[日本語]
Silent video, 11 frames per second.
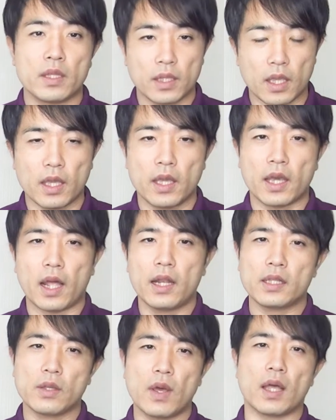で、あ
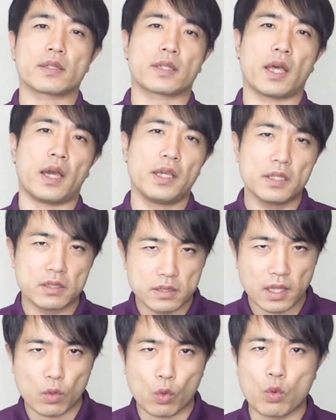なたは体質
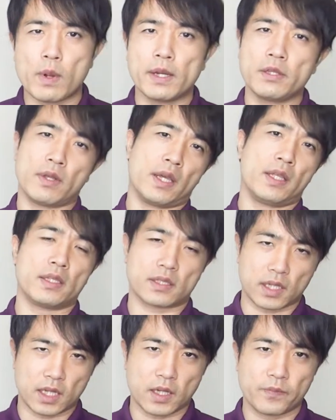でお困りではないです
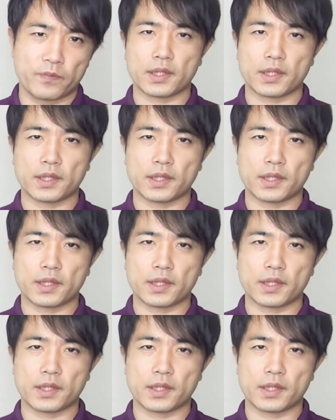か？